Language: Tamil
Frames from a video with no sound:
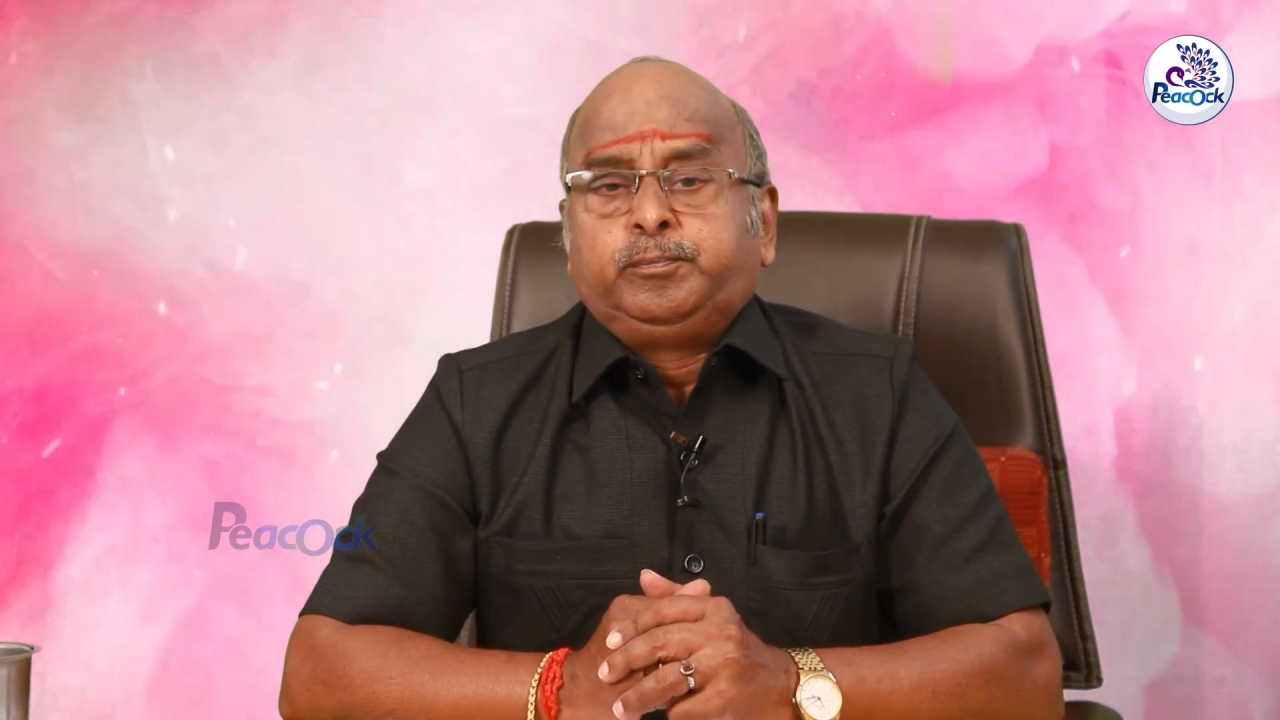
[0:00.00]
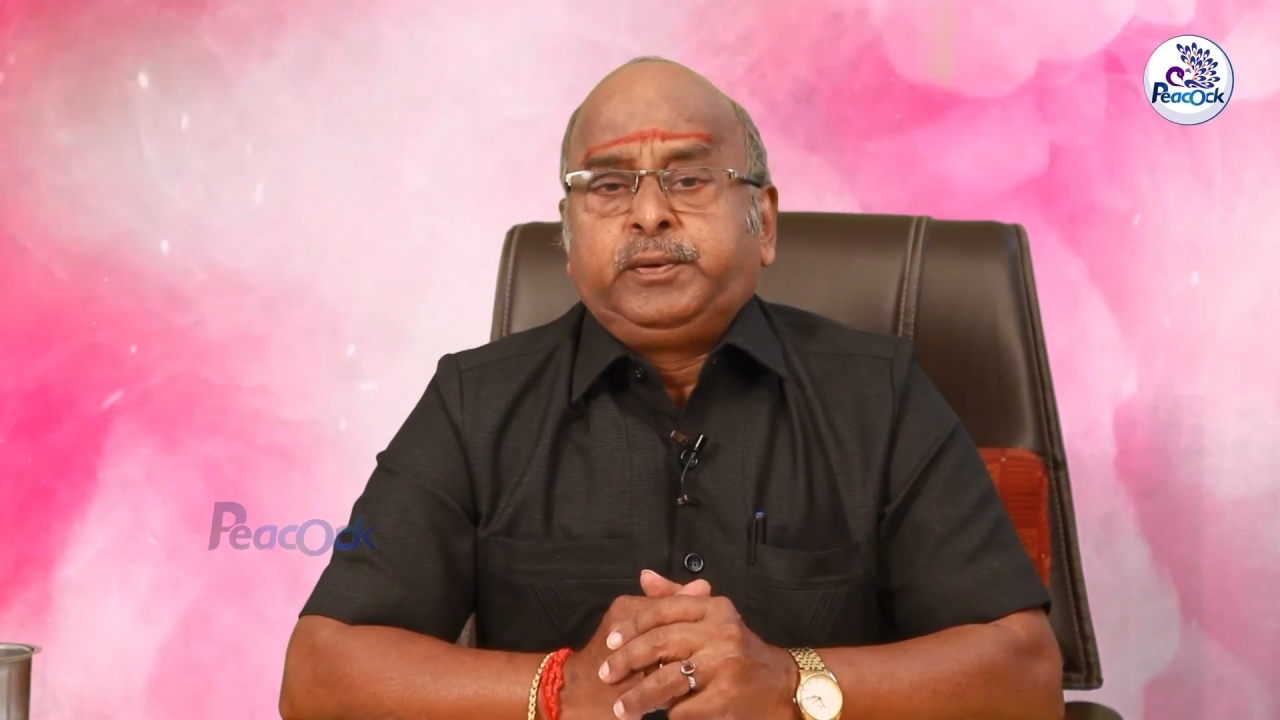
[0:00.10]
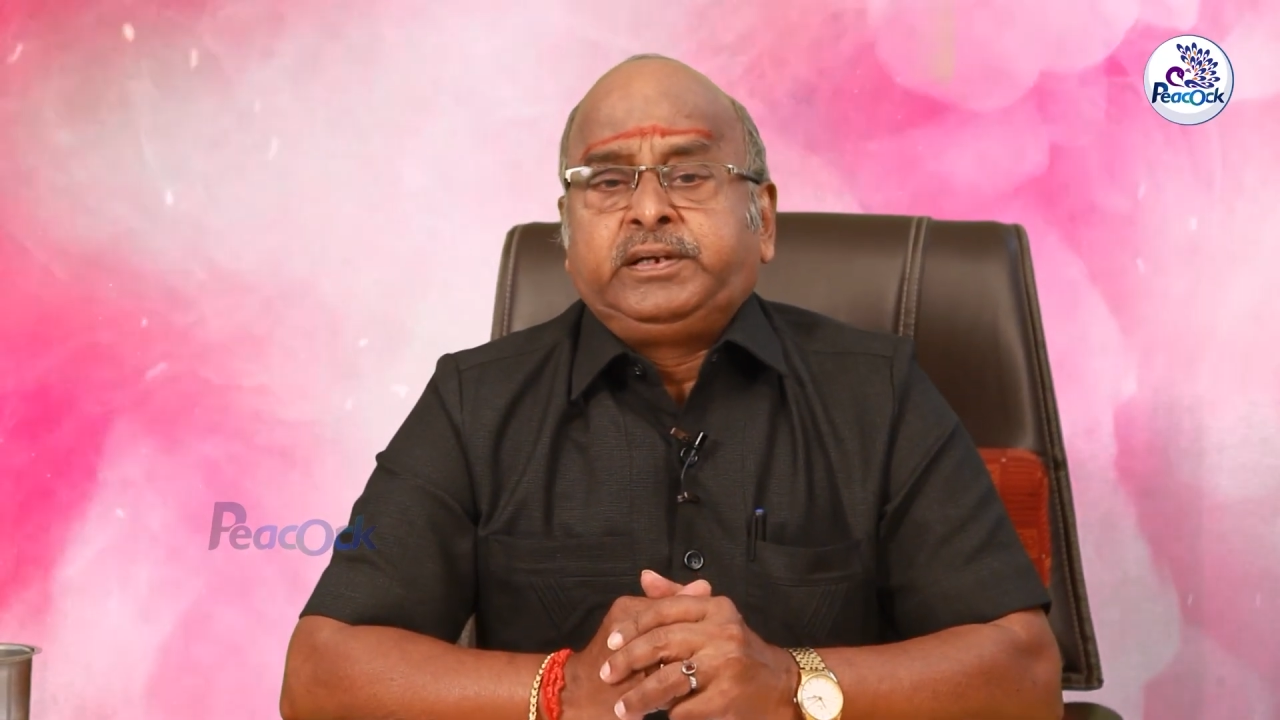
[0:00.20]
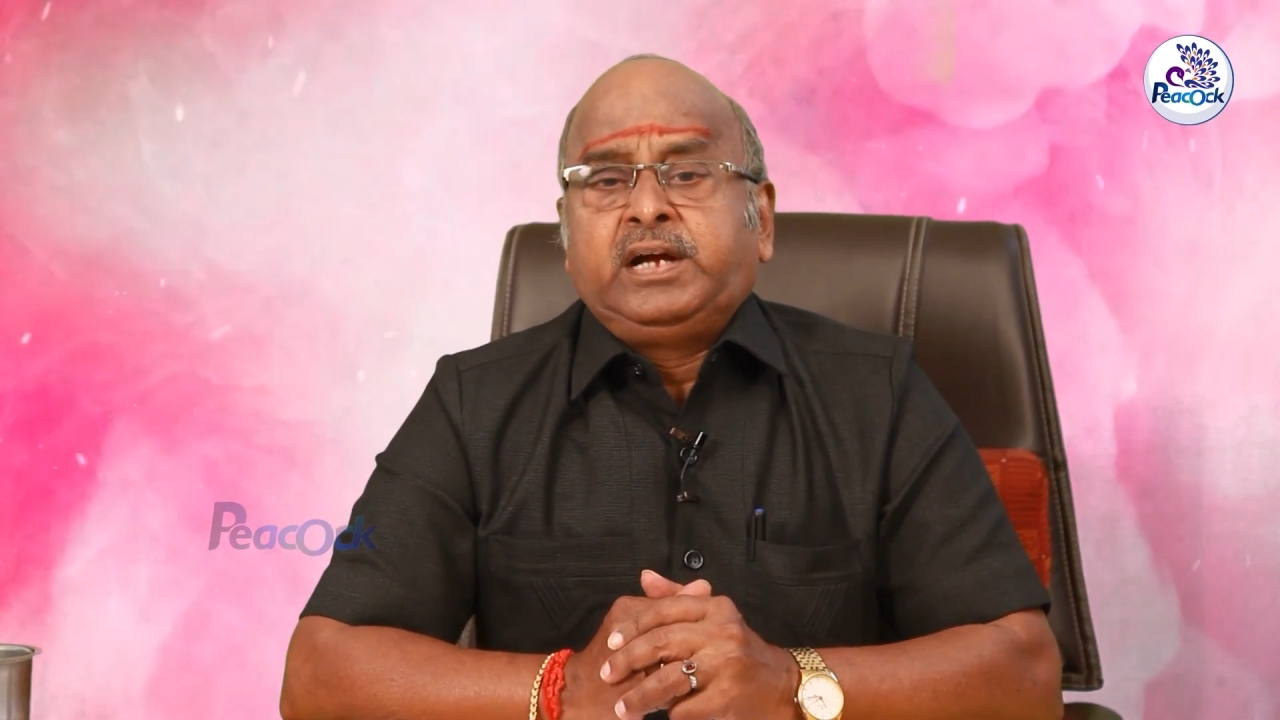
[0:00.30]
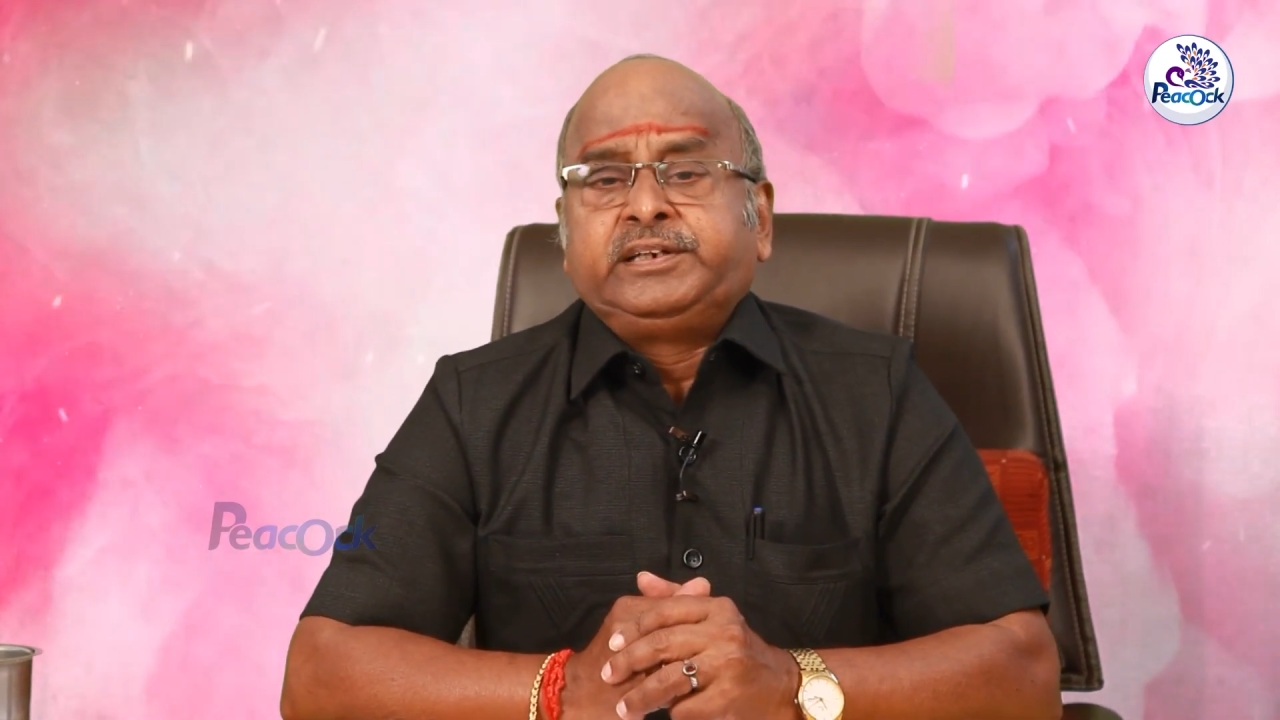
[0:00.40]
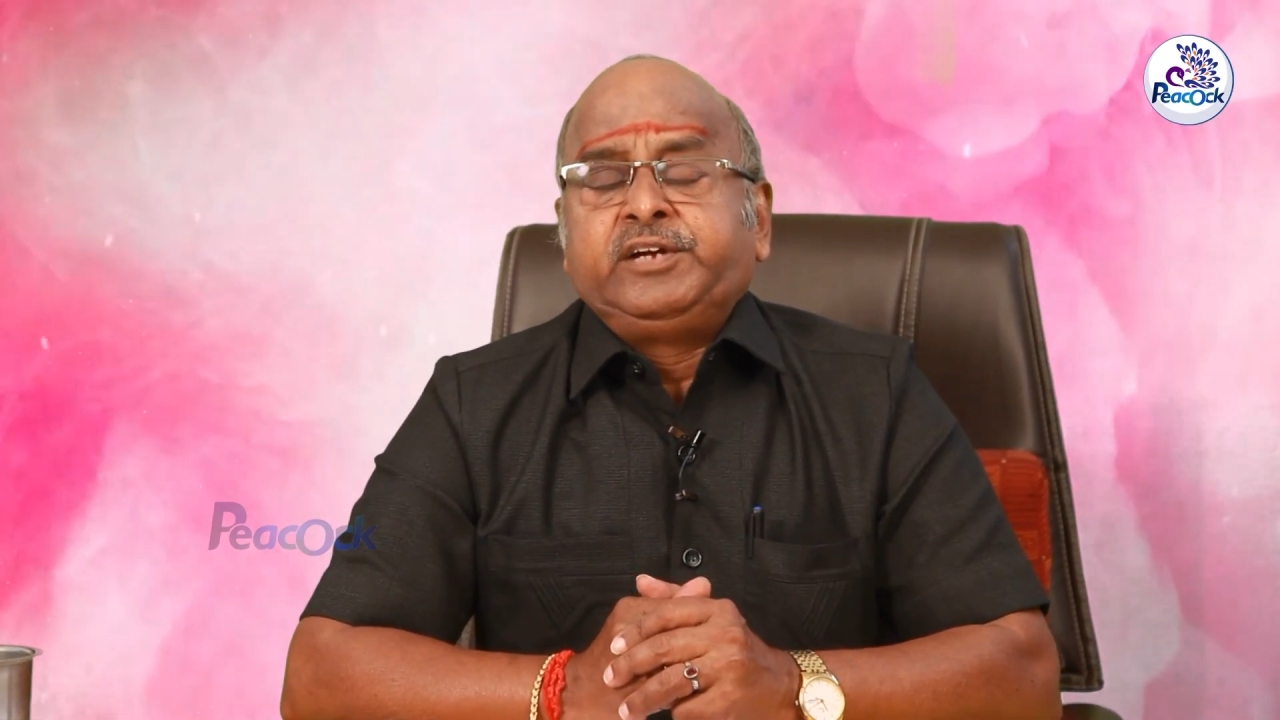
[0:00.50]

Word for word: பிகட்